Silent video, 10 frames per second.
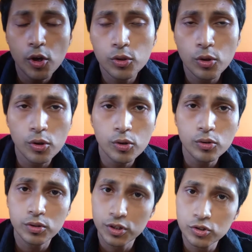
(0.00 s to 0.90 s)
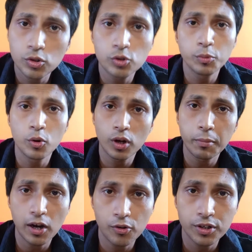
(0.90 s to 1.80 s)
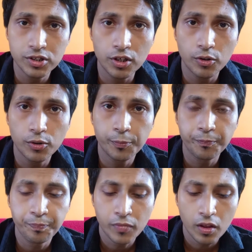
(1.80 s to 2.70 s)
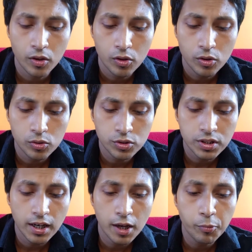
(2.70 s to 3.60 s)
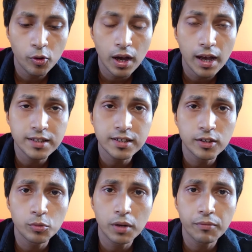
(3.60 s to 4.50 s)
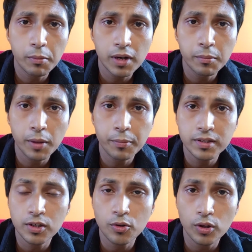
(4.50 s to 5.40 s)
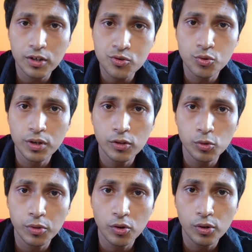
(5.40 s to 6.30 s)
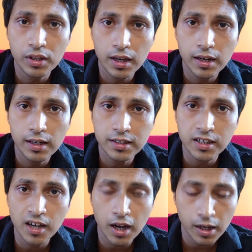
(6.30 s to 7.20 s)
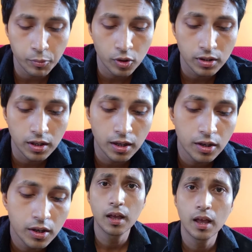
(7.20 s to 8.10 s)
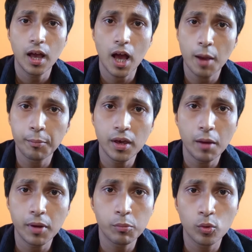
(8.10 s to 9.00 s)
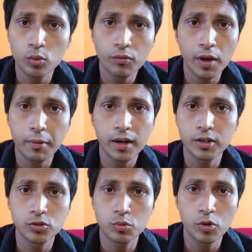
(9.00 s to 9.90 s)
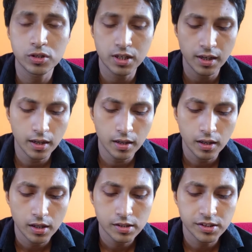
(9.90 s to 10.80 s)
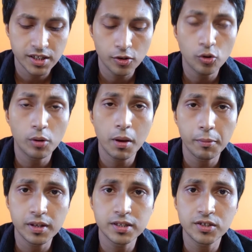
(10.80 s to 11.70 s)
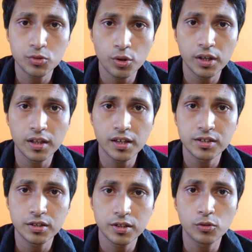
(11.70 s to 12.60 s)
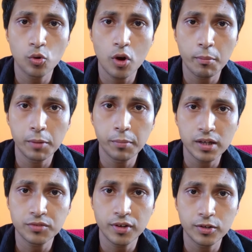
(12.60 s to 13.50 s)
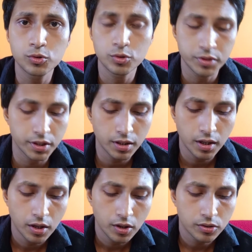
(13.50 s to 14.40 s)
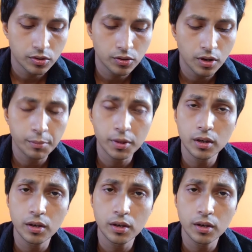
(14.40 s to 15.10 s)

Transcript: তো নিশ্চয়ই তুমি ওকে ভালো করে চেনো তো চেনার পর আজকে তোমার ফ্যামিলি মেম্বার্সের কথা শুনে তুমি ওর থেকে রিলেশনটা কাট করে দিলে আমি আমার বন্ধুর ফেভারে কিছু বলছি না যেরকম আমি নিজের চোখে দেখেছি যেহেতু আমার বেস্ট ফ্রেন্ড সুজিত তো আমি